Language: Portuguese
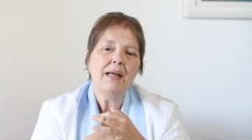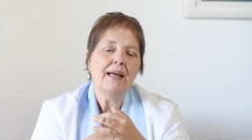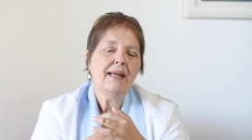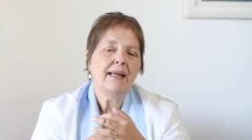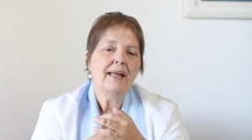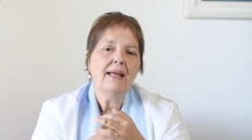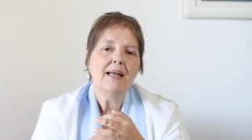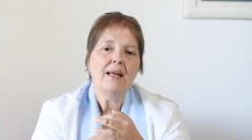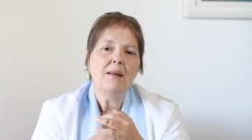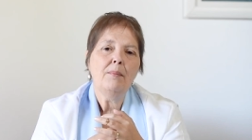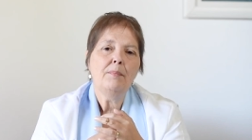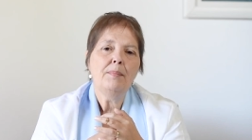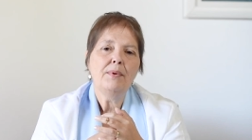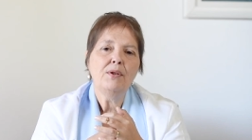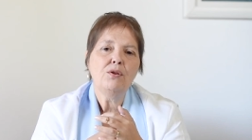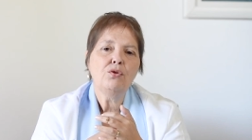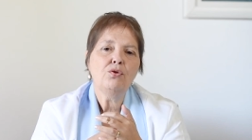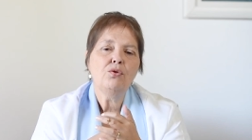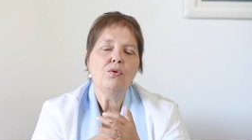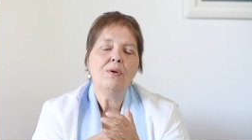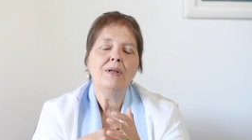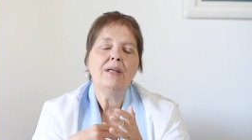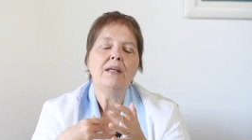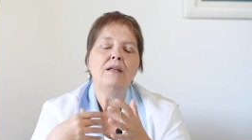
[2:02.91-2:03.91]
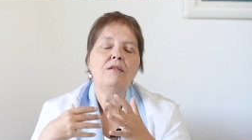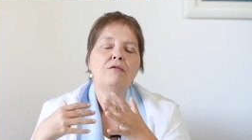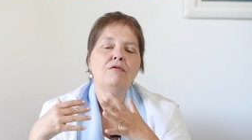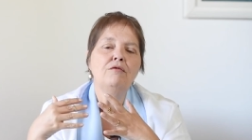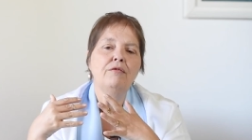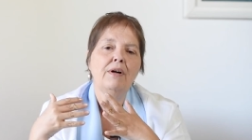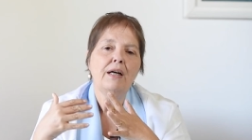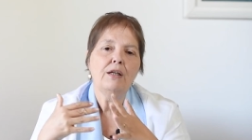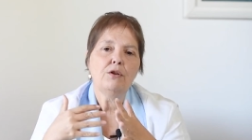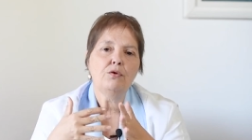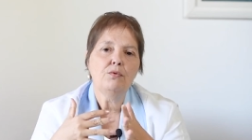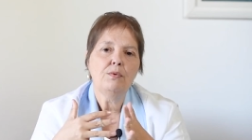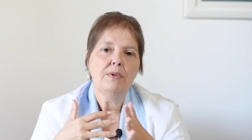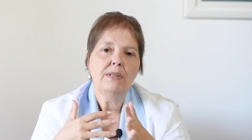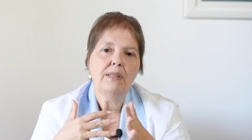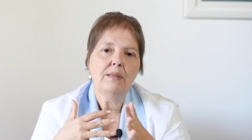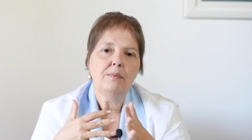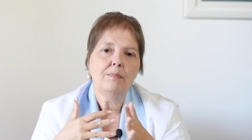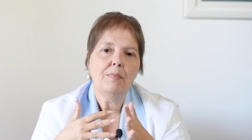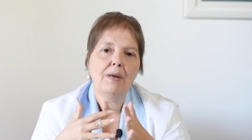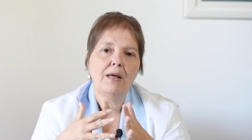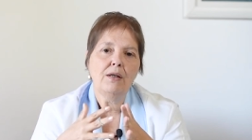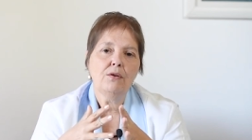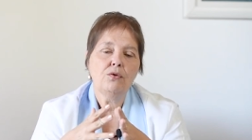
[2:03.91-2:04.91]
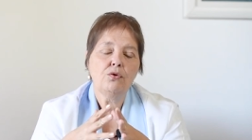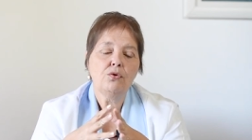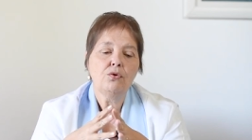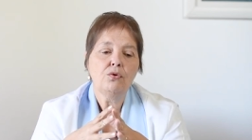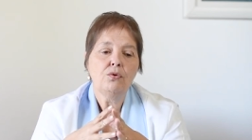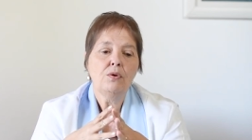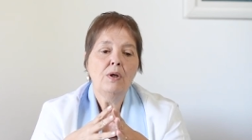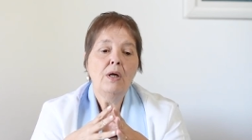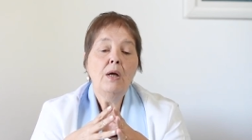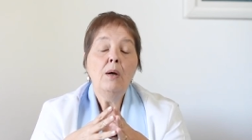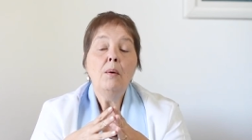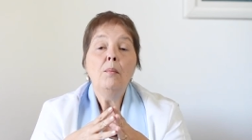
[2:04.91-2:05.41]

aquela pessoa que invade o espaço.